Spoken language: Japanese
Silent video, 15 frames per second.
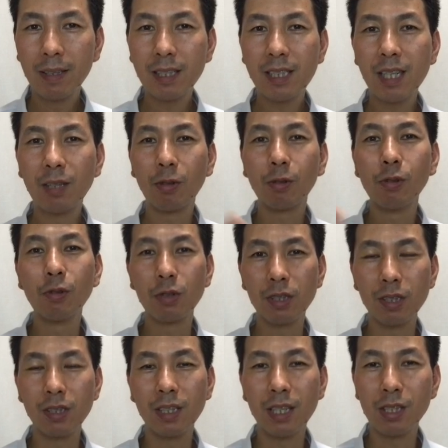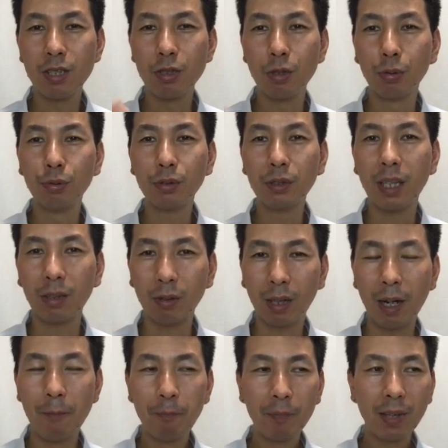で、生徒の様子、練習の風景と
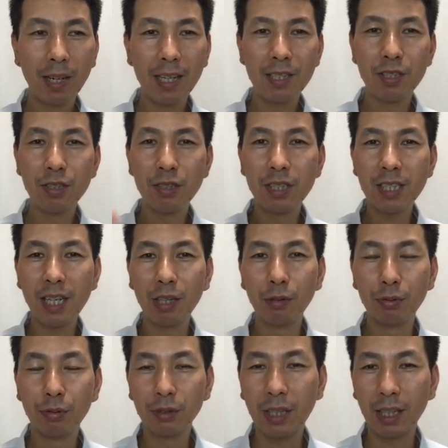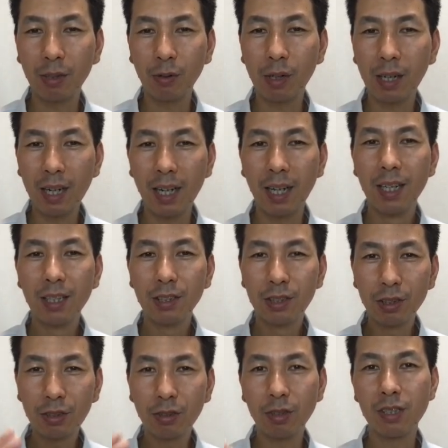か、練習試合の風景とかが
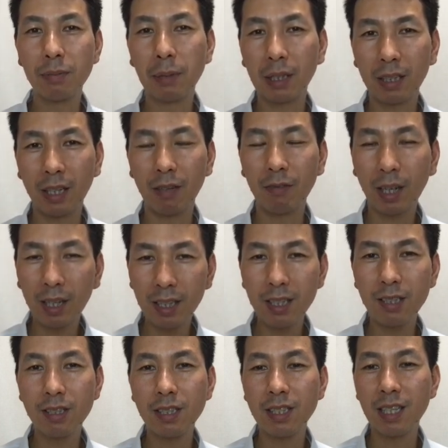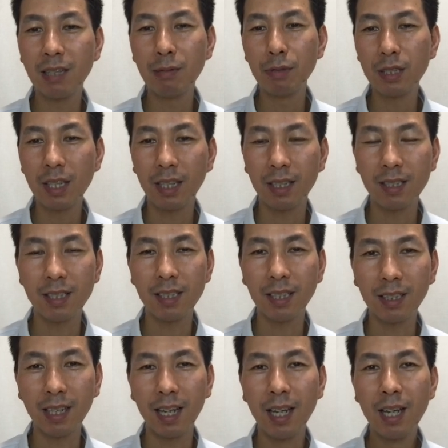ギュッと詰まった分かりやすい DVD がつい
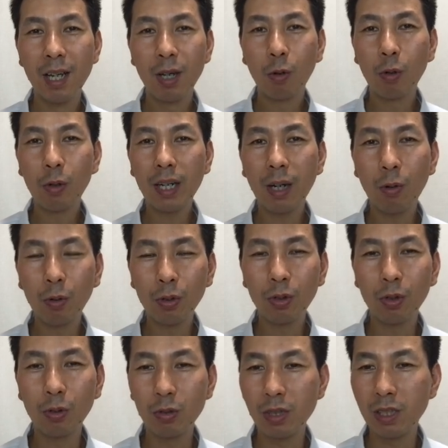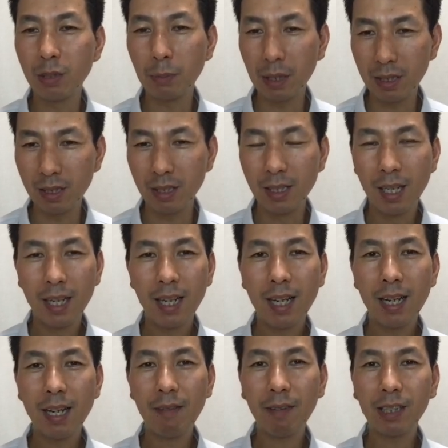てて、これが本当におすすめです。
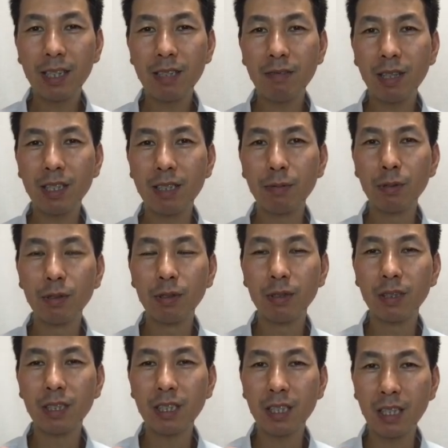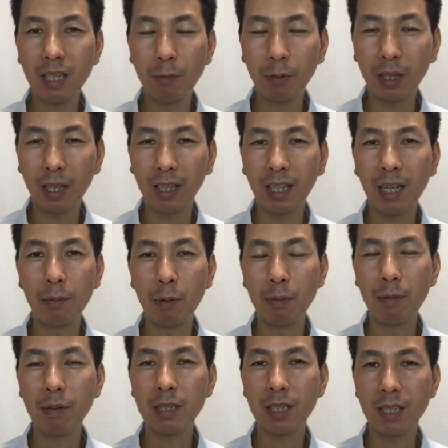私は自分自身でも何回も
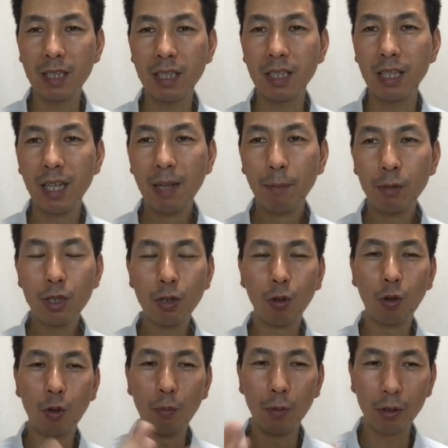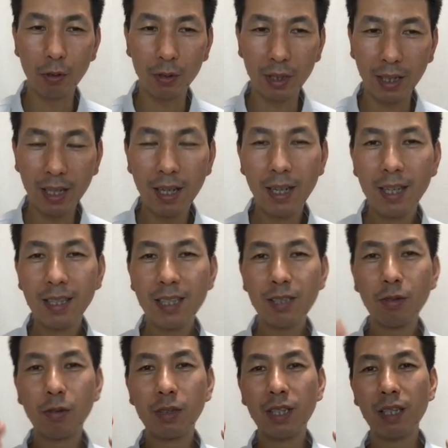見ましたし、もちろん本も読んでね。で、
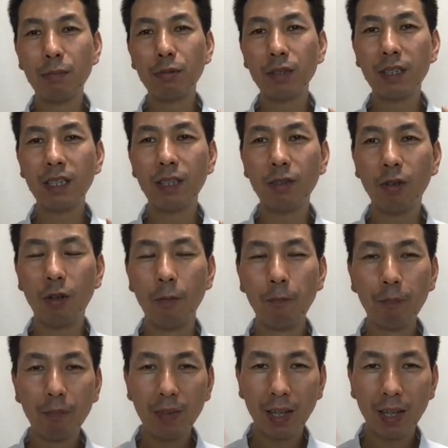その DVD を、